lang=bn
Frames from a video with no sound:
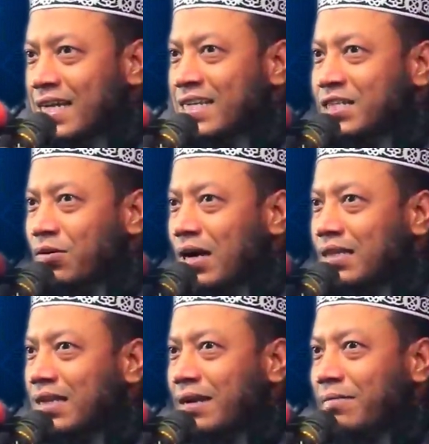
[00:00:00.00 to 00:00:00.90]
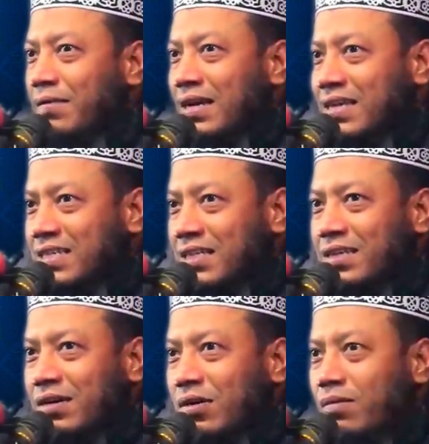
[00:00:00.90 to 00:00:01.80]
এই দোকানদারের মেয়ের
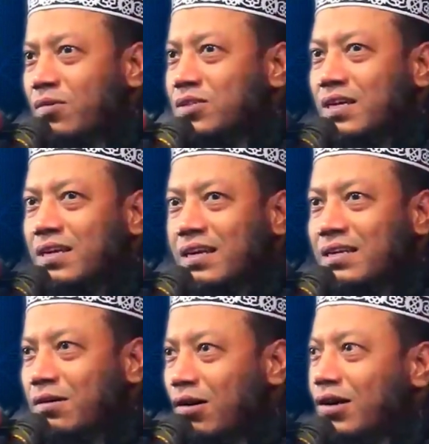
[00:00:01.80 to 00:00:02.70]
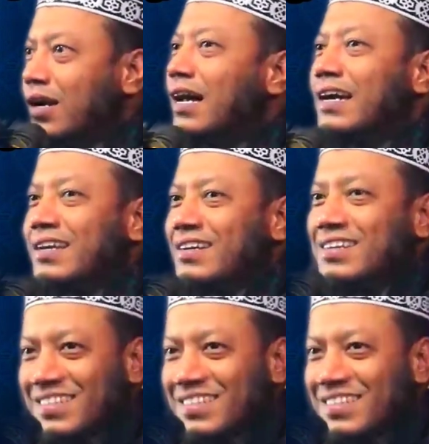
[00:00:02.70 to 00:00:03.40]
সাথে কর্মচারীর একটা হটলাইন